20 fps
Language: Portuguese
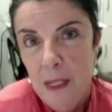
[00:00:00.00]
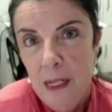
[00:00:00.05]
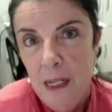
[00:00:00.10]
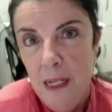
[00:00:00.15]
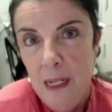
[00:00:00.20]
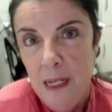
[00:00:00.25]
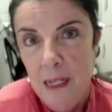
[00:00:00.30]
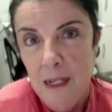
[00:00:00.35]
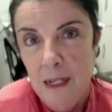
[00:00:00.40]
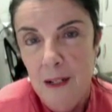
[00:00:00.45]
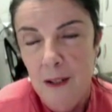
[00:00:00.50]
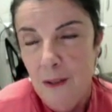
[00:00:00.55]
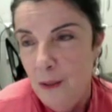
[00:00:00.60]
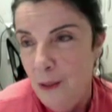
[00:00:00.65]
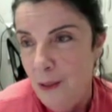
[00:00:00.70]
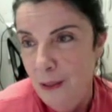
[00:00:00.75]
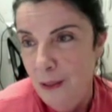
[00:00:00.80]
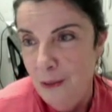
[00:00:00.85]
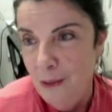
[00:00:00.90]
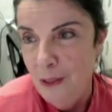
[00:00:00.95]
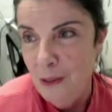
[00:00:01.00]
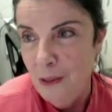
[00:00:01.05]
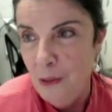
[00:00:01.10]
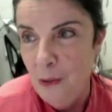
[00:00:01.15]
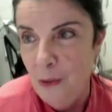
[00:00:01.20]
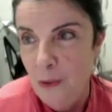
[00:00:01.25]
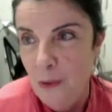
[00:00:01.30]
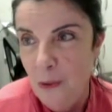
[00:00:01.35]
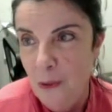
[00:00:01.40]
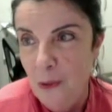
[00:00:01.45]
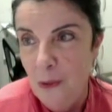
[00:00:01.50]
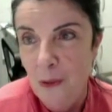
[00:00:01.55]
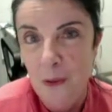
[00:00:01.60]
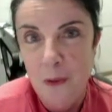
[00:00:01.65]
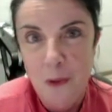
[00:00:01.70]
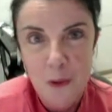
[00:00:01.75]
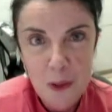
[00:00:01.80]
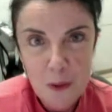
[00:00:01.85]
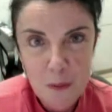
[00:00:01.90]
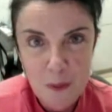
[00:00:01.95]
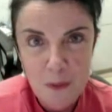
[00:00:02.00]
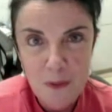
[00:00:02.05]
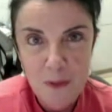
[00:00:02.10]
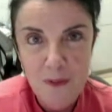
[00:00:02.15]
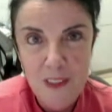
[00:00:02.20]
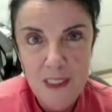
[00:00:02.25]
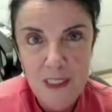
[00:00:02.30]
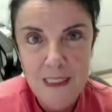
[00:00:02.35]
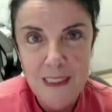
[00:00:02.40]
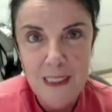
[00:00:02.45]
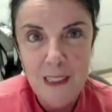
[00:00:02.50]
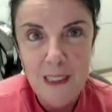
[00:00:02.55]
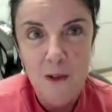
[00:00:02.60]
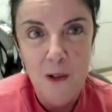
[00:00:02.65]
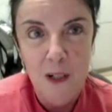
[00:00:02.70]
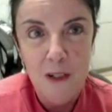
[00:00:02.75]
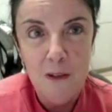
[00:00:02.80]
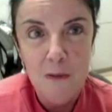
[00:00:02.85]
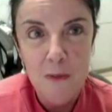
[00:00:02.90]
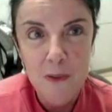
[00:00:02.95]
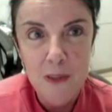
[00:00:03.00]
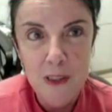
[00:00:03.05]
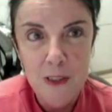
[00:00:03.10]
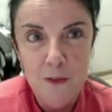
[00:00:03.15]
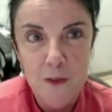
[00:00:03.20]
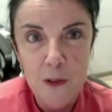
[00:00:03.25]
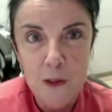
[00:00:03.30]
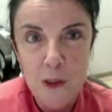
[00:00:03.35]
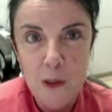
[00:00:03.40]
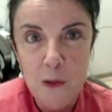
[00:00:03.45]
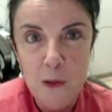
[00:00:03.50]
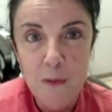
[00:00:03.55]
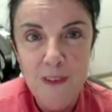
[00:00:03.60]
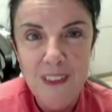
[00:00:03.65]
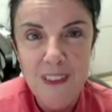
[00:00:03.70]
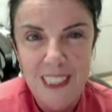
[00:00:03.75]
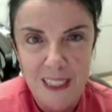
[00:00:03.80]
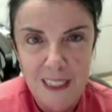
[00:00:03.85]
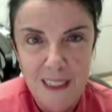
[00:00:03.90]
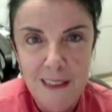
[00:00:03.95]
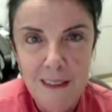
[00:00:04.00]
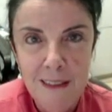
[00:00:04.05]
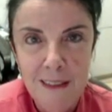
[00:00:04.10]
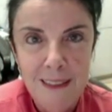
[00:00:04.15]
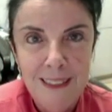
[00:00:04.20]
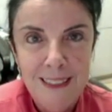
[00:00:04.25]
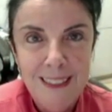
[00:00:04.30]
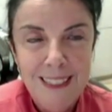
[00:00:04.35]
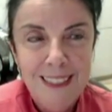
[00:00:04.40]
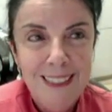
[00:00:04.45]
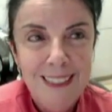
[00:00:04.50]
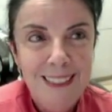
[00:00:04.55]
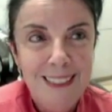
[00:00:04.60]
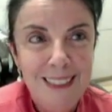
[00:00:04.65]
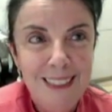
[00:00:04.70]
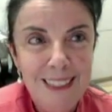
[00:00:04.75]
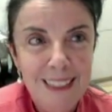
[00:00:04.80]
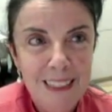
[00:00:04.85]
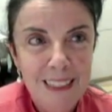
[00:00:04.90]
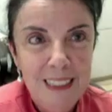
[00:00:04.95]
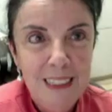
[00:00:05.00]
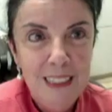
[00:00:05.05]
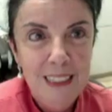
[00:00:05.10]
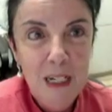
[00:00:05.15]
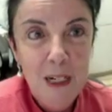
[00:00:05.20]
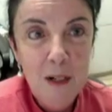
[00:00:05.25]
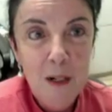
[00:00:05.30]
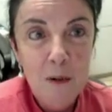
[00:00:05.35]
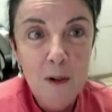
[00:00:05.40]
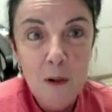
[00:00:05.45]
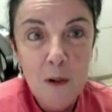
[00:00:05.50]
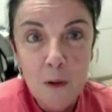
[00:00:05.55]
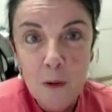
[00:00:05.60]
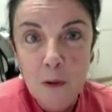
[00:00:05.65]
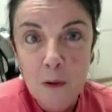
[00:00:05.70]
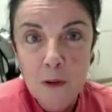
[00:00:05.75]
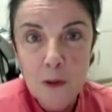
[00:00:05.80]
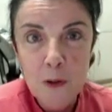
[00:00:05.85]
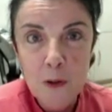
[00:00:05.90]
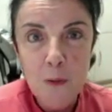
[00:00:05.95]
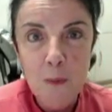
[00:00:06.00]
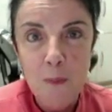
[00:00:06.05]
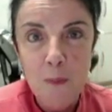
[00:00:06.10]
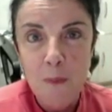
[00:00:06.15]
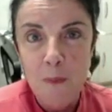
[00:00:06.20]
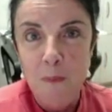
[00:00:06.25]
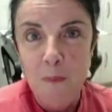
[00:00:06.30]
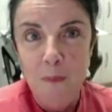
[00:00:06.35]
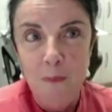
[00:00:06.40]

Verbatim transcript: é, é que o nosso corpo físico é como se fosse um trem, né, cujo